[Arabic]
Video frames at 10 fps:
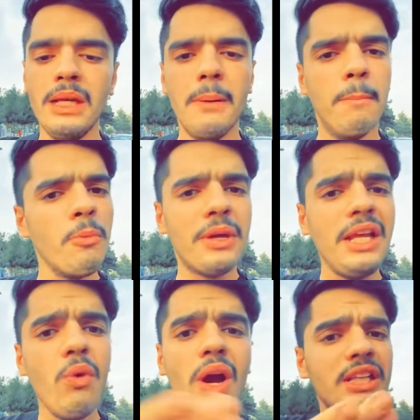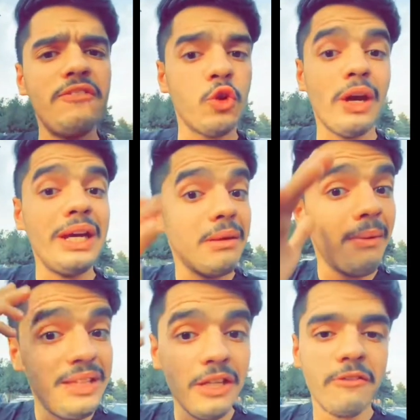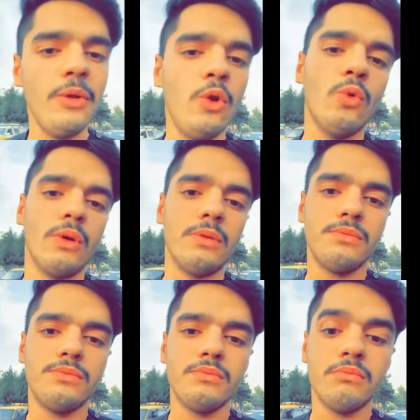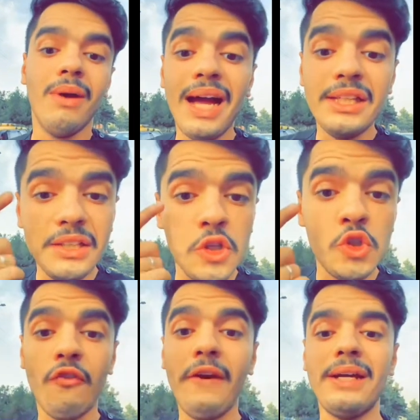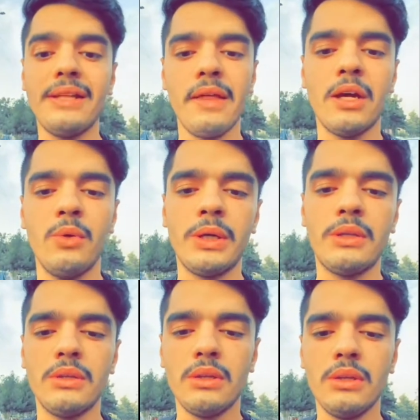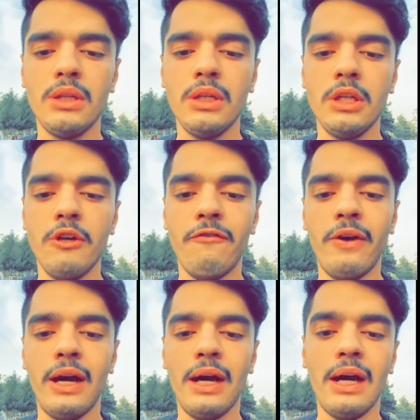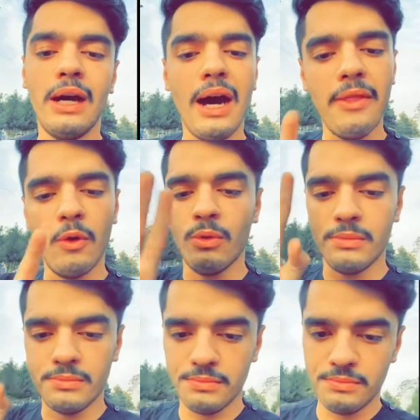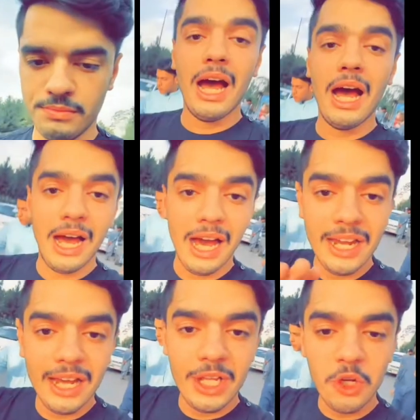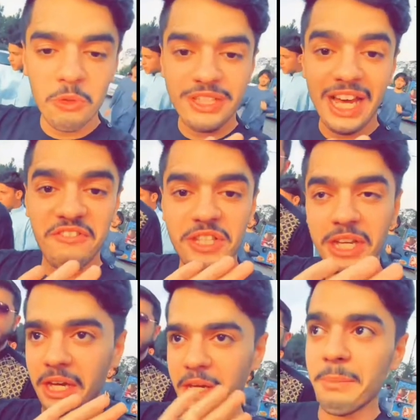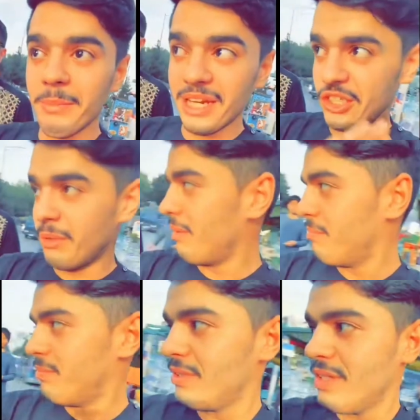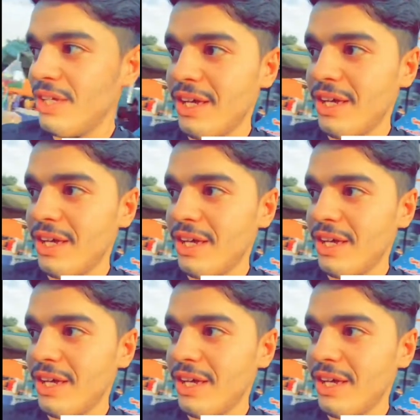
ممكن اي آه. واحد يفشخك انت ما تعرف مين هو ما حد يقدر يشوف احد هذاك الوقت فهذا هو انا اليوم شايف شيء غريب من الشباب ايه